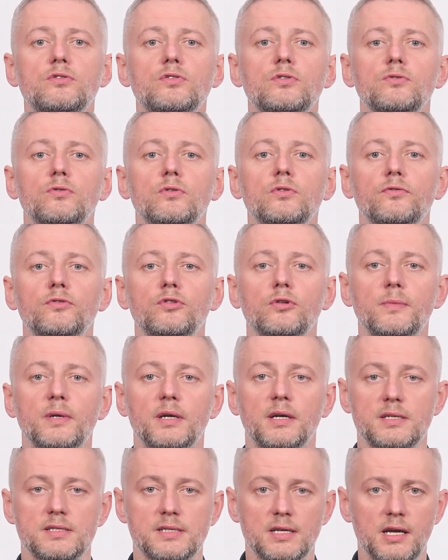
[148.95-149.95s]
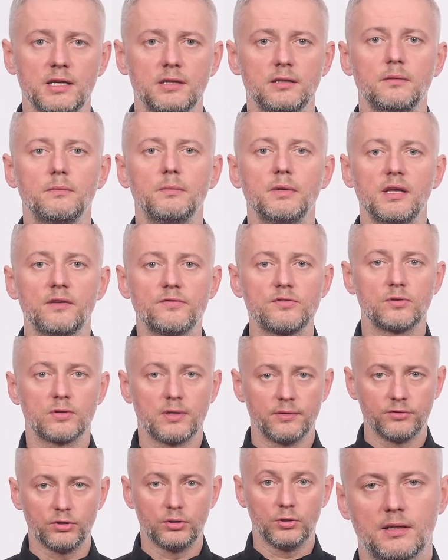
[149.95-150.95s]
что он в доме хозяин, мне все
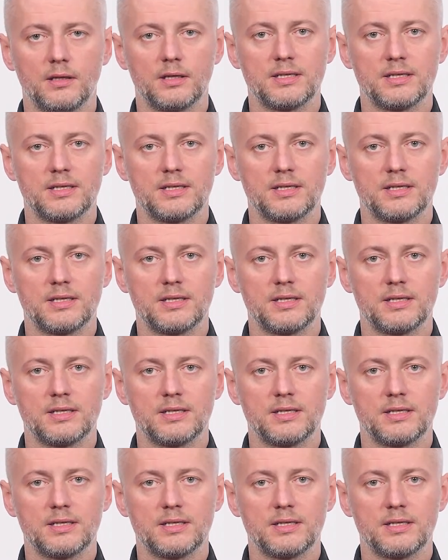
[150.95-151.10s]
равно».